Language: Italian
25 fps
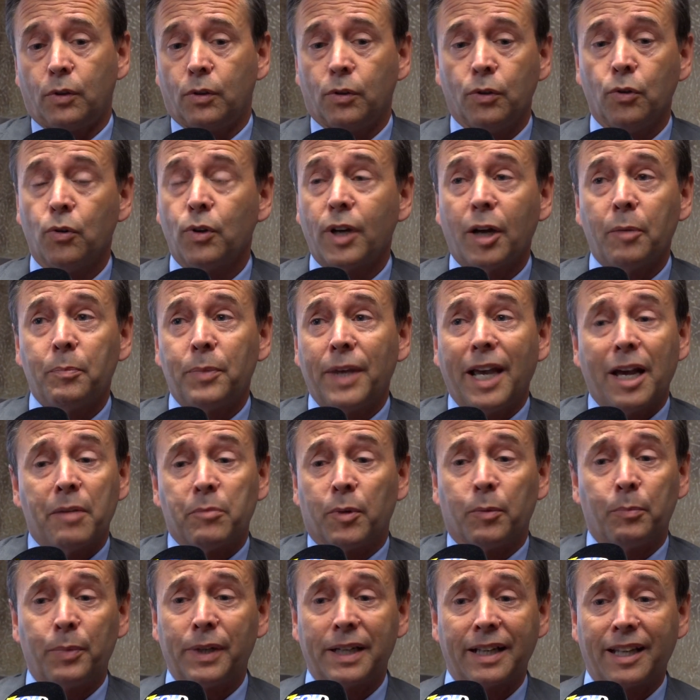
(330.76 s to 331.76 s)
Non
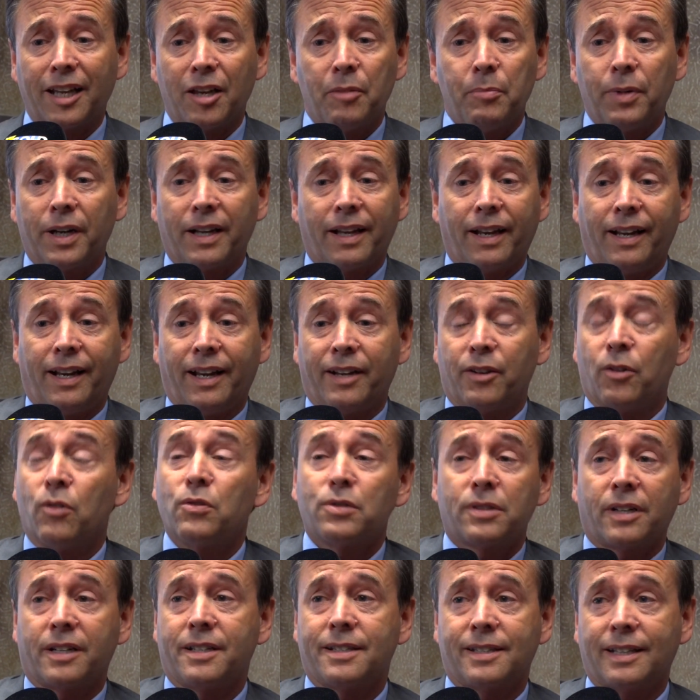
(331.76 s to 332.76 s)
capiamo perché, perché la
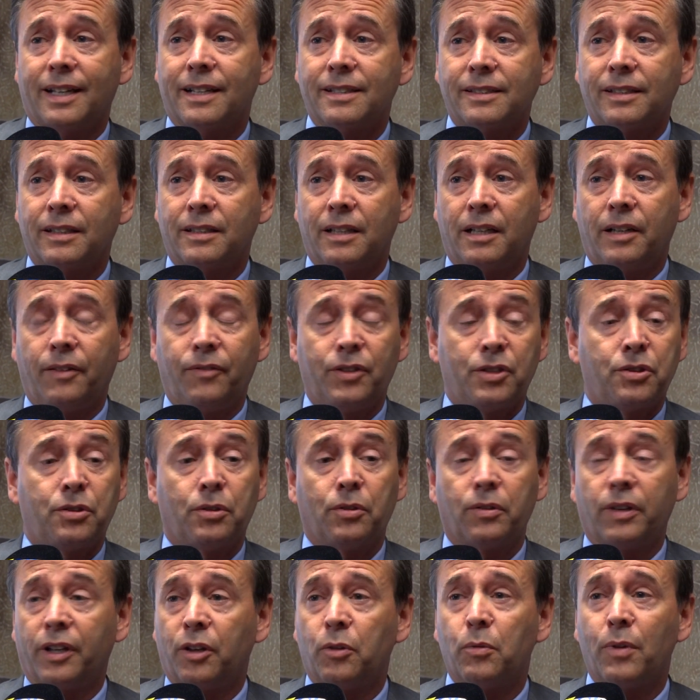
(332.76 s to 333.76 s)
nostra istanza di
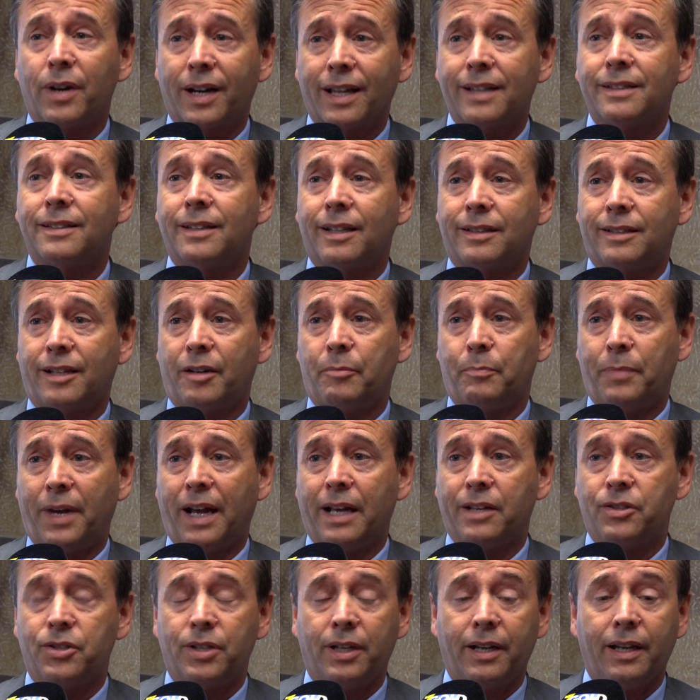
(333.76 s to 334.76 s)
revisione in 43
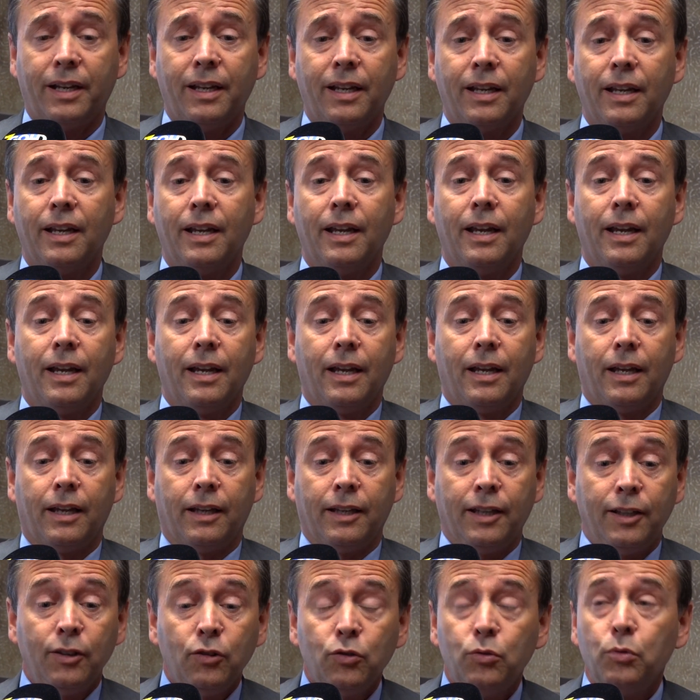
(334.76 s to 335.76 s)
pagine
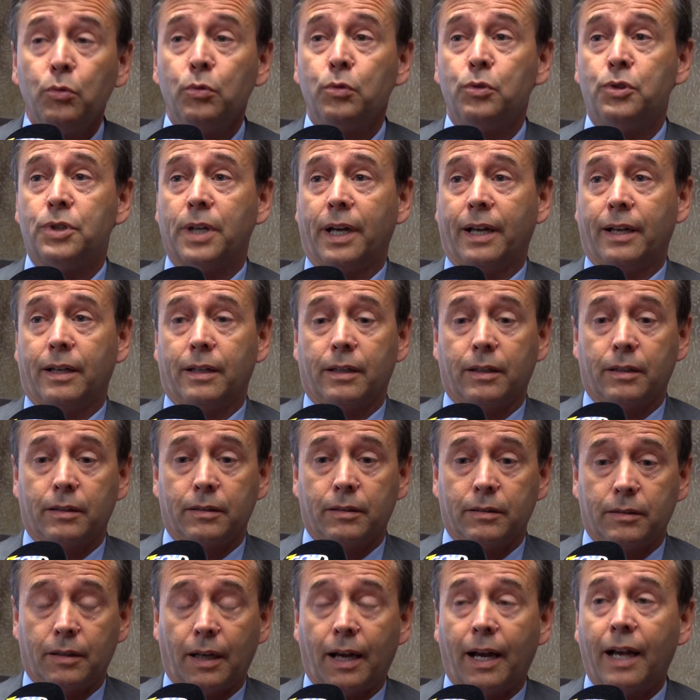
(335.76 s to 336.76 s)
indugia
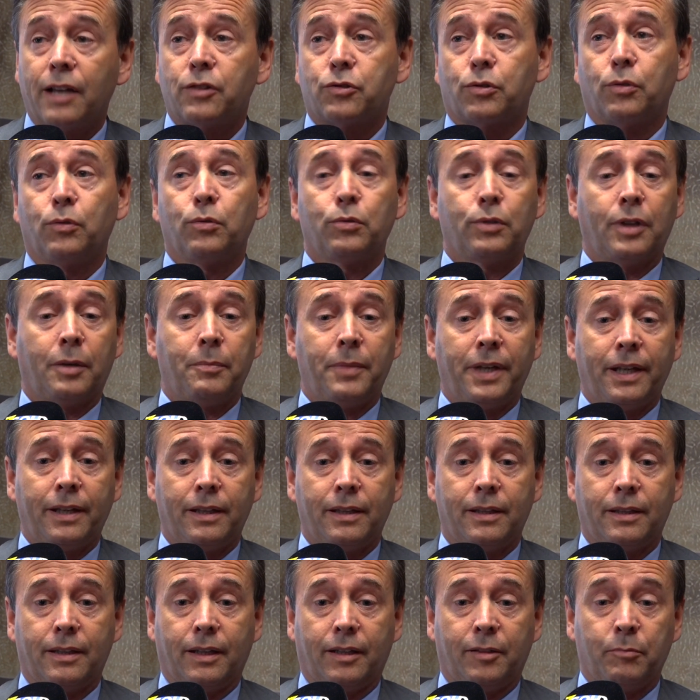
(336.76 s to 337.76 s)

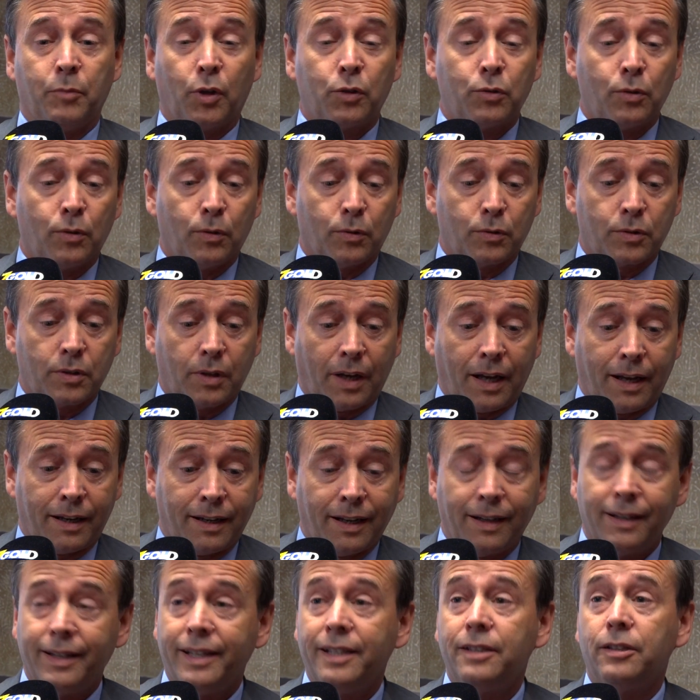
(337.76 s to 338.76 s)
assolutamente in modo
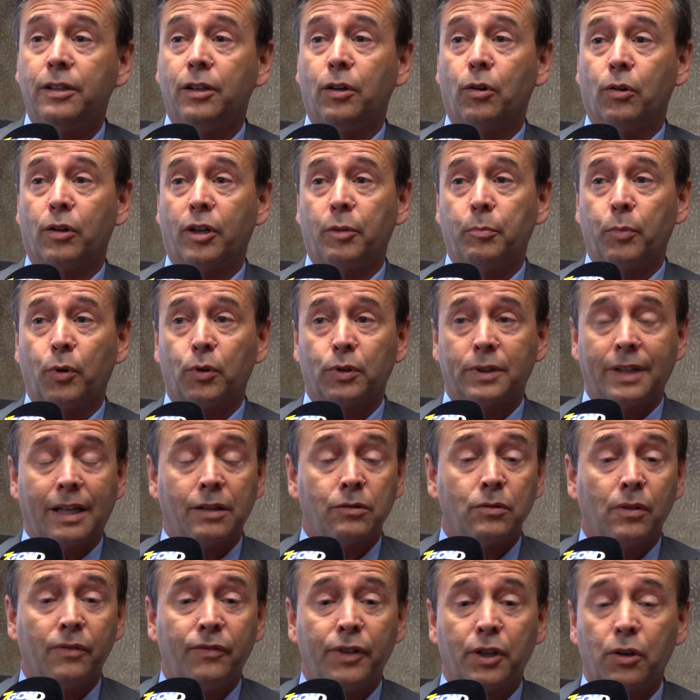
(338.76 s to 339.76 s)
analitico,
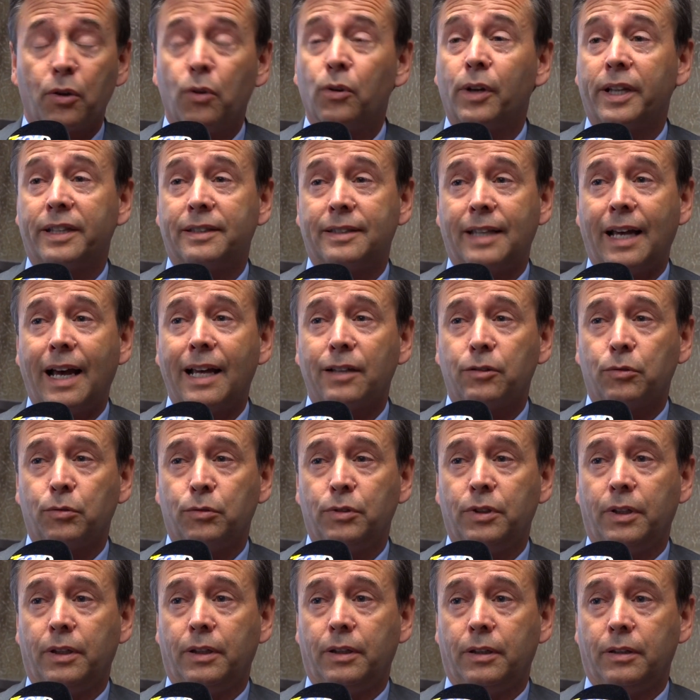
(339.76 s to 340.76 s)
riportando il virgolettato
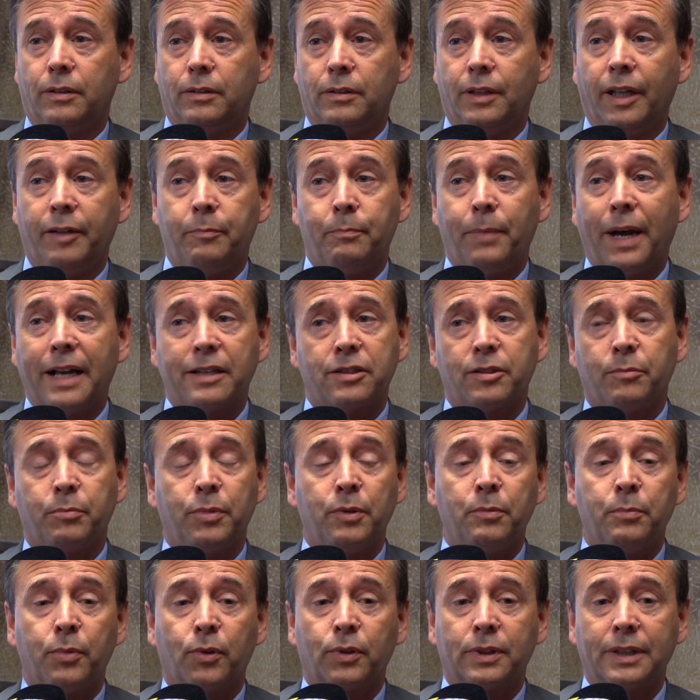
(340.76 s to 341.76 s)
di, dei passi più
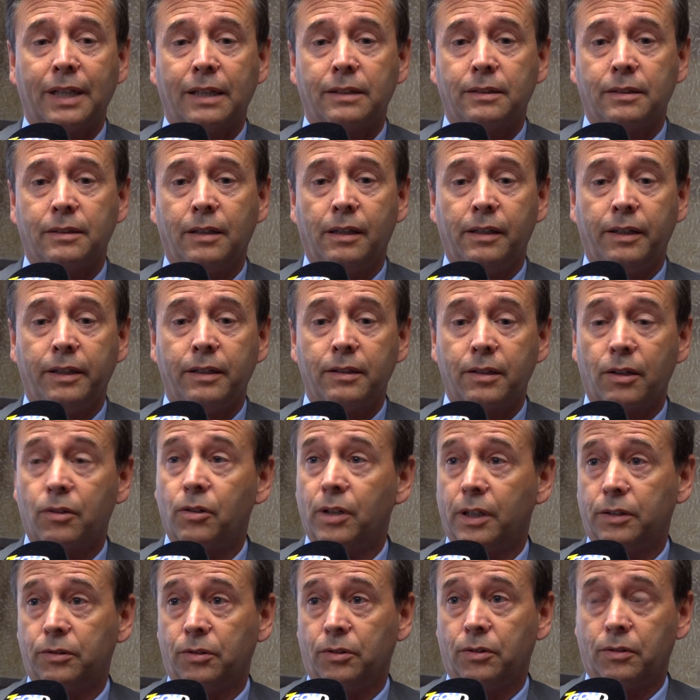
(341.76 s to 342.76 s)
importanti degli
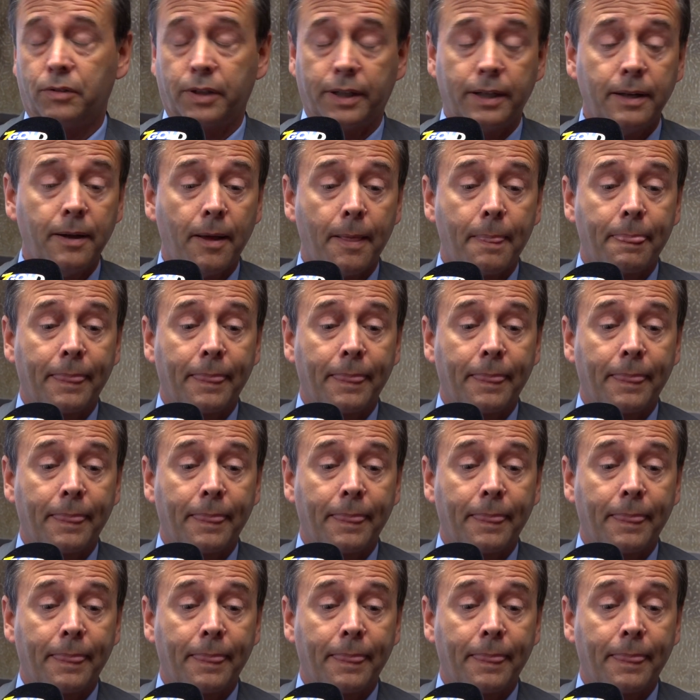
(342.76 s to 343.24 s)
interrogatori,